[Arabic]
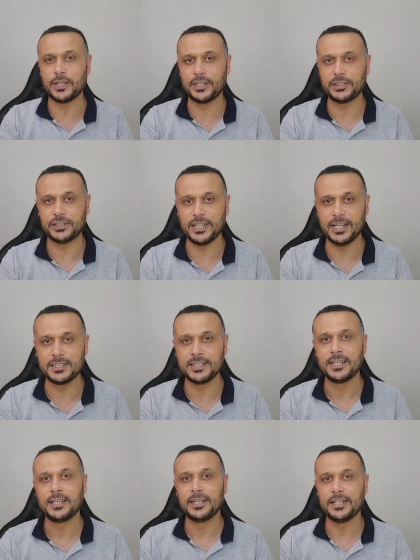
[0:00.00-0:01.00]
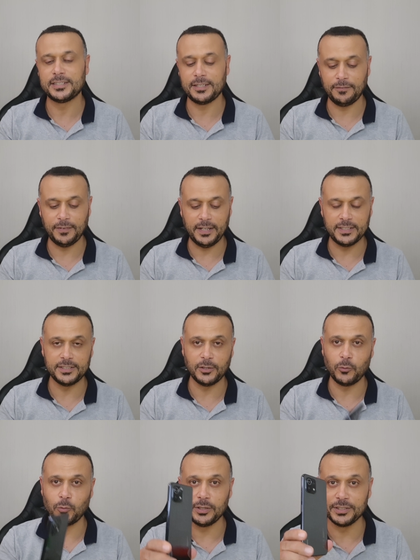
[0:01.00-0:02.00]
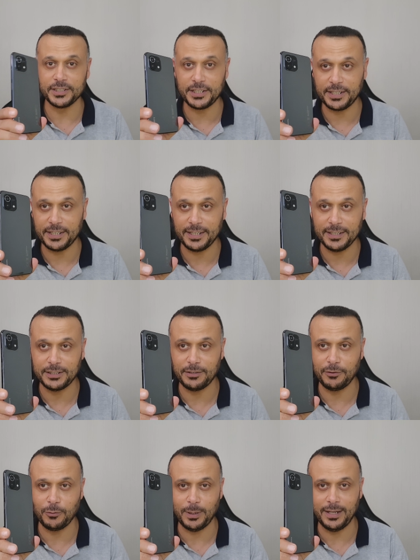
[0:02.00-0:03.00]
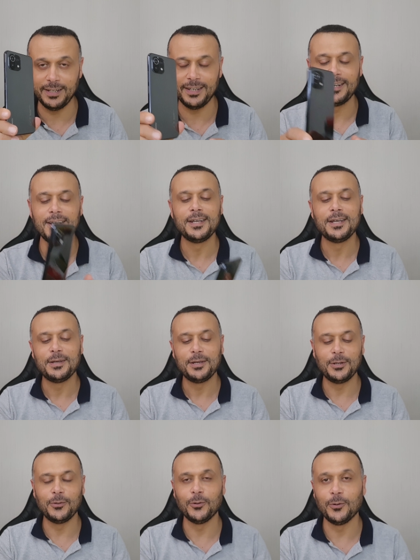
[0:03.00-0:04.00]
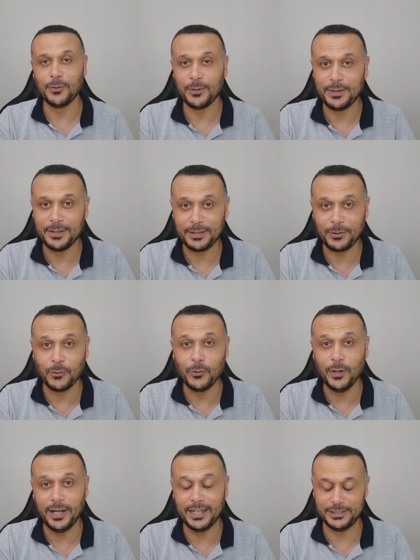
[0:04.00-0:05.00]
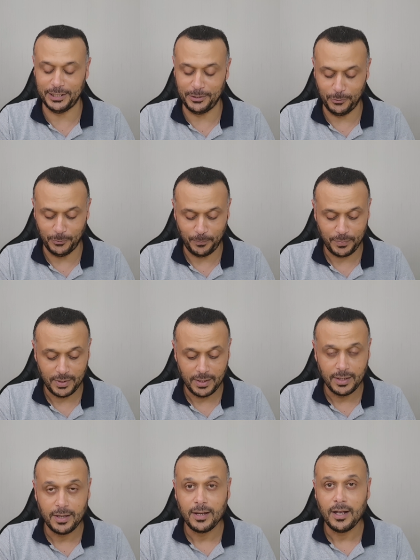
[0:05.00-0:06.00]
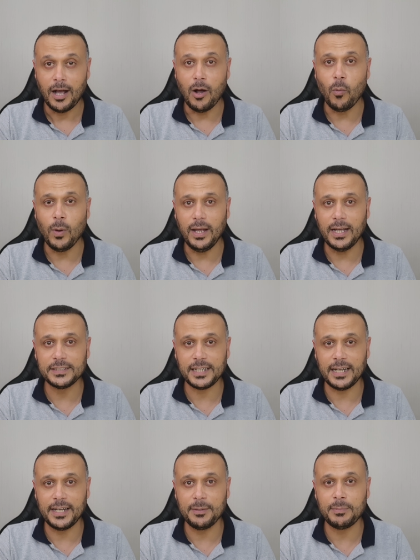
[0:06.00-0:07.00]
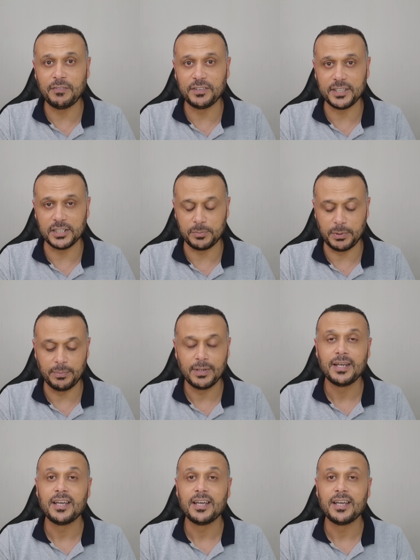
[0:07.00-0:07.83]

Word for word: هذا الجهاز السفاح الزغنول الصغير هيك شايفينه أحلاه له كل حاجة عنه أول حاجة خلينا نبدأ في التصميم